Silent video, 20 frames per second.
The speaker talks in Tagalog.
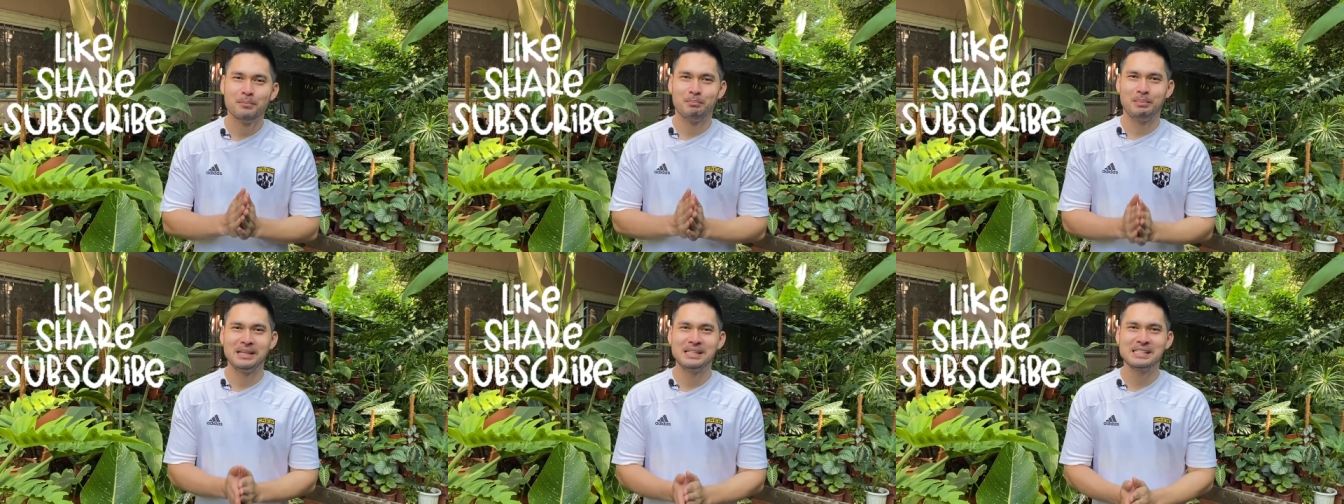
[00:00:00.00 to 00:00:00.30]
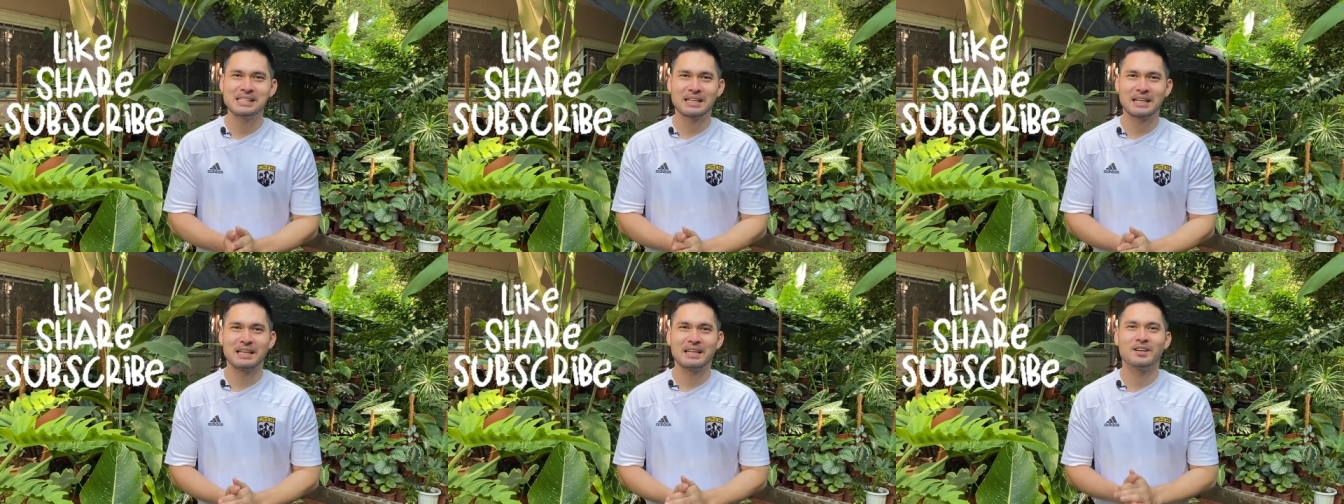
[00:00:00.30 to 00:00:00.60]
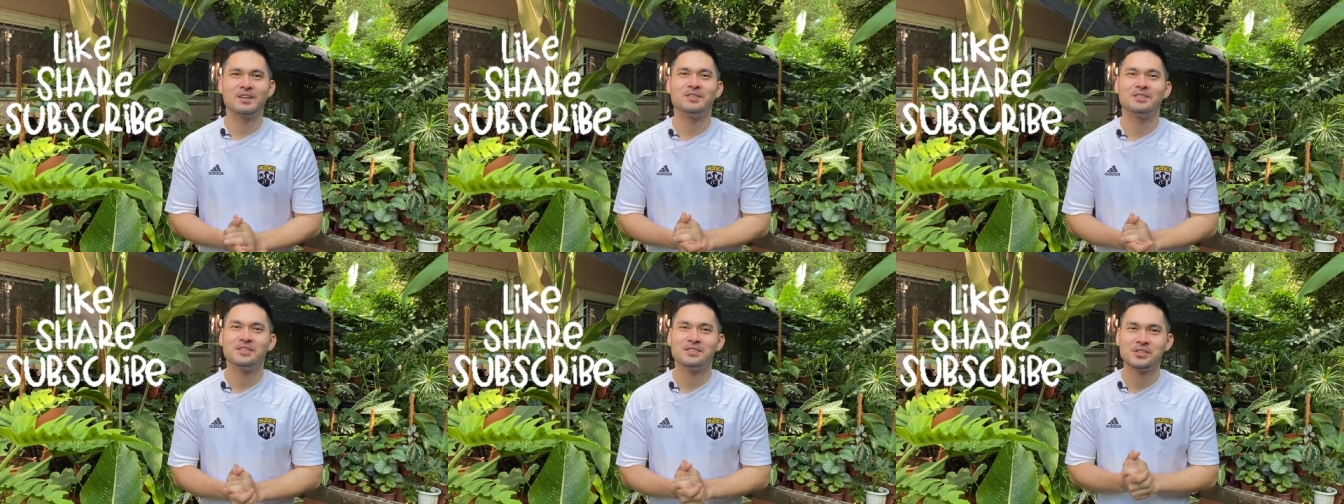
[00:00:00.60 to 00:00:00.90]
please click
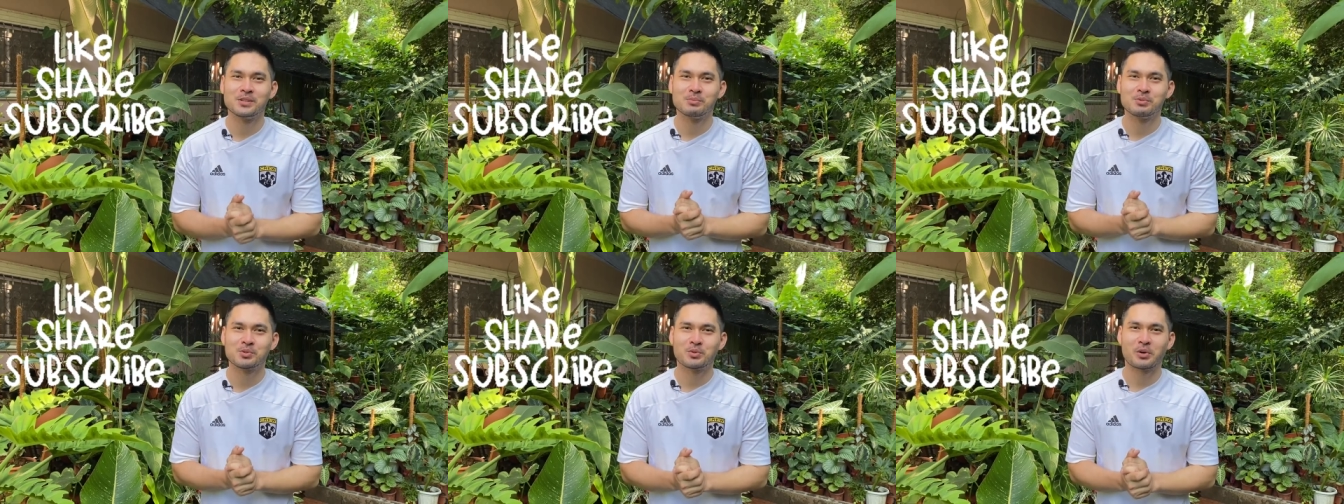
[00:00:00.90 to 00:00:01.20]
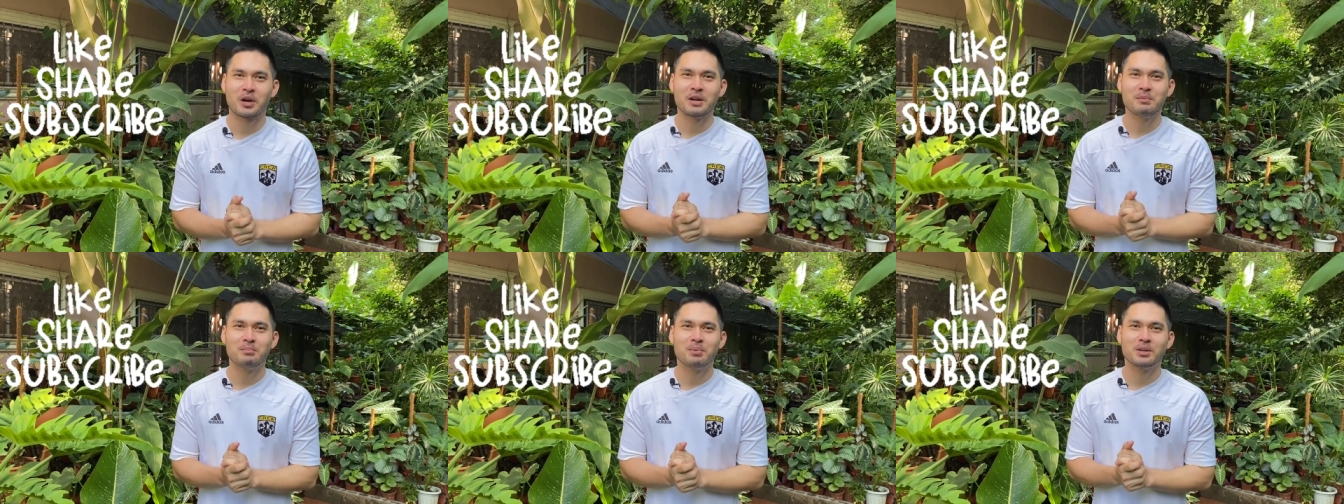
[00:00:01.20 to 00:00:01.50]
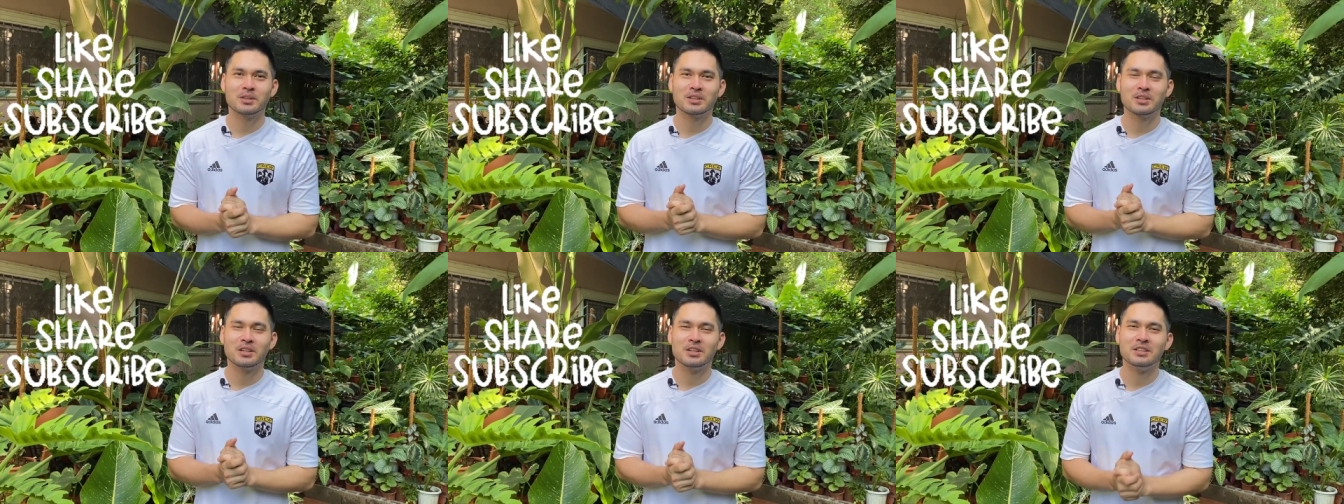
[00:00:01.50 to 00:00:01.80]
on the subscribe
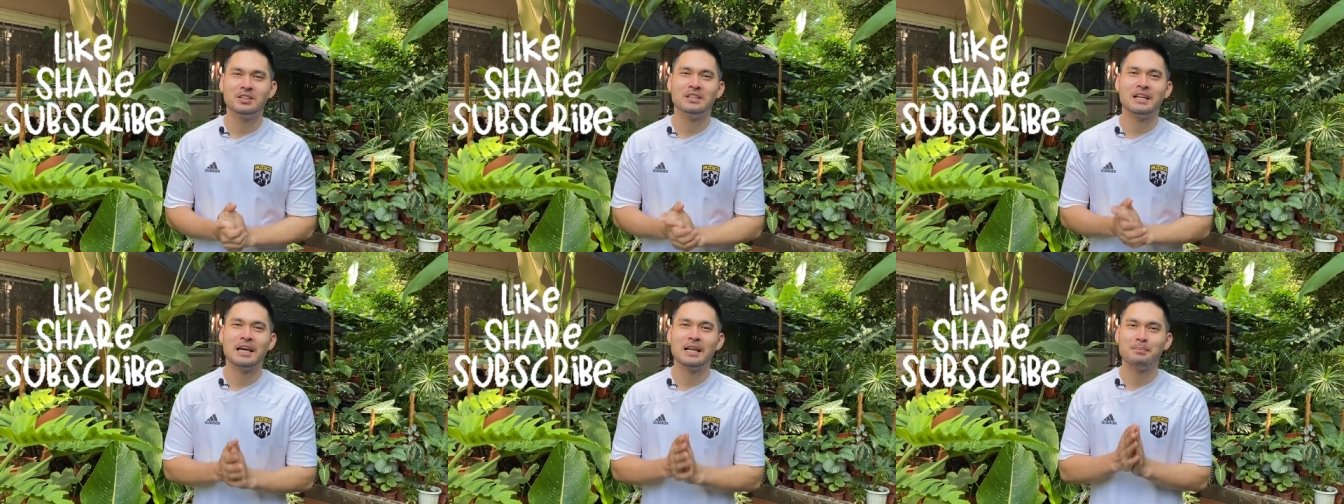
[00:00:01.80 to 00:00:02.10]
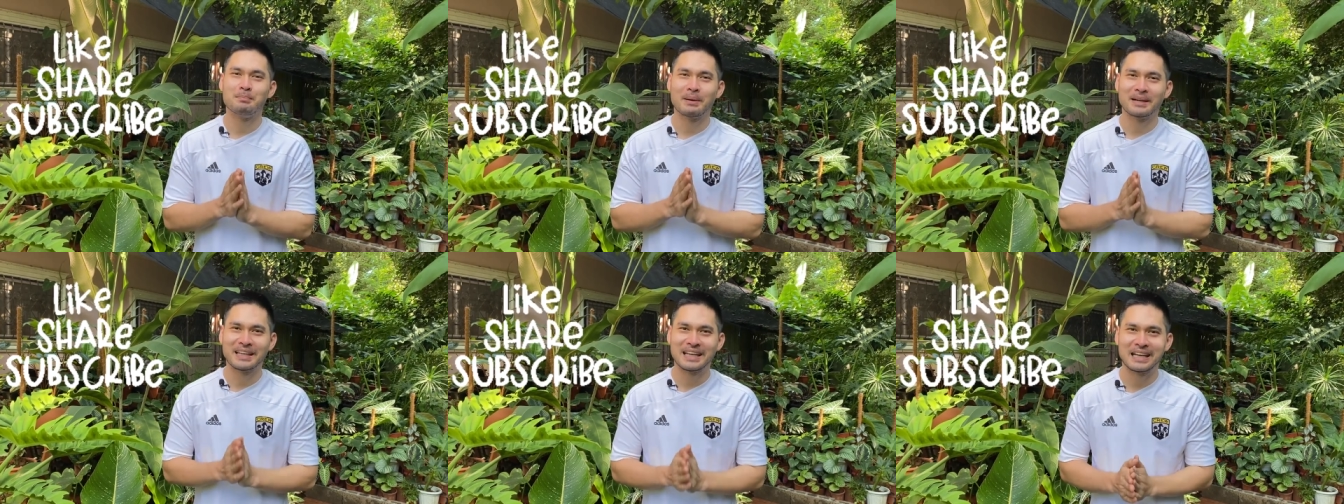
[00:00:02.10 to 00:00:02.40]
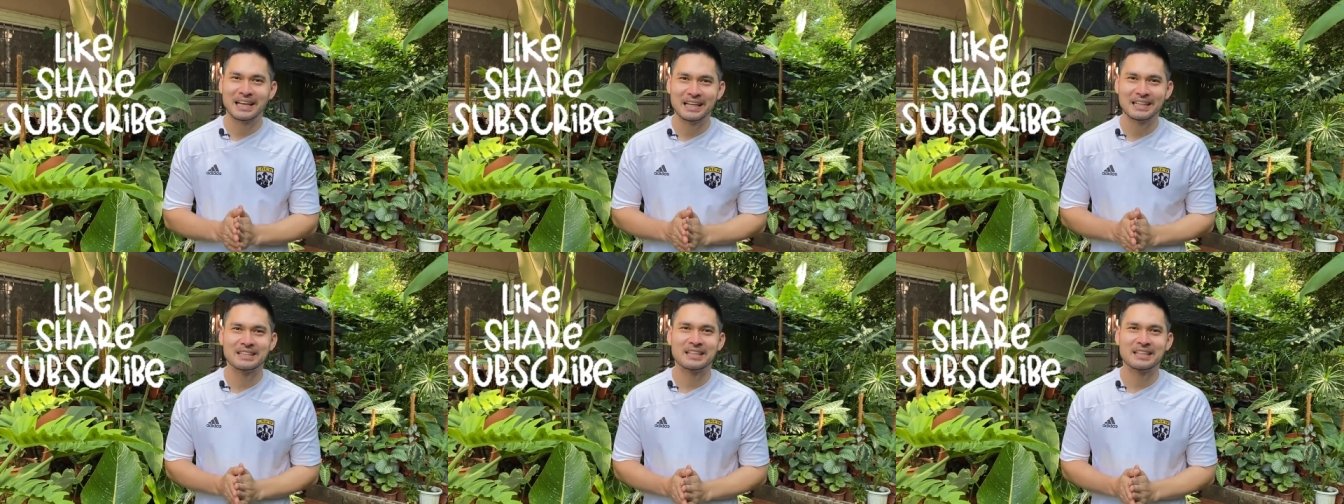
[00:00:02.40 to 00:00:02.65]
button and pakiclick